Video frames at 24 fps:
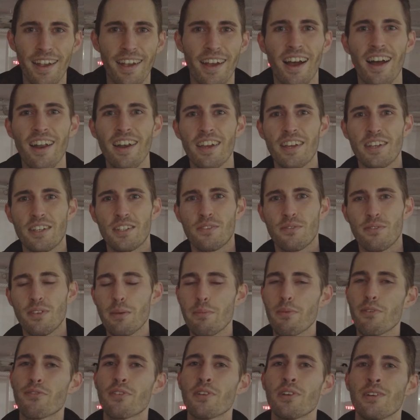hi Alex.
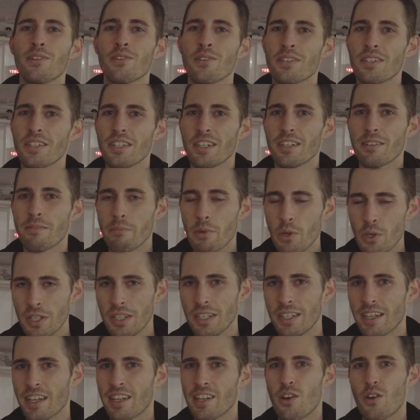Wir befinden uns hier in
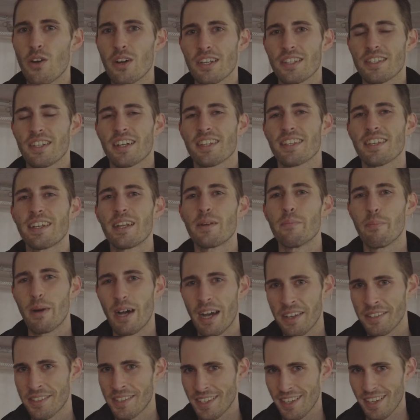München, genau gesagt in den
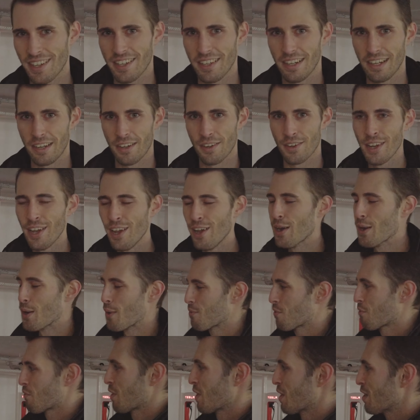Basinger Garten.
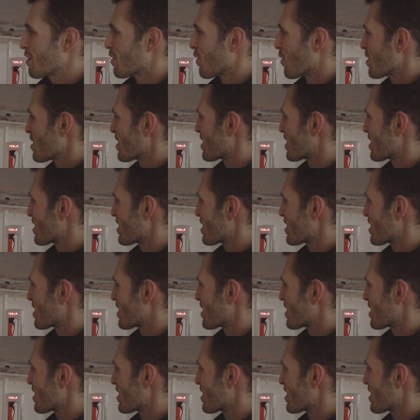Und wie wir hinter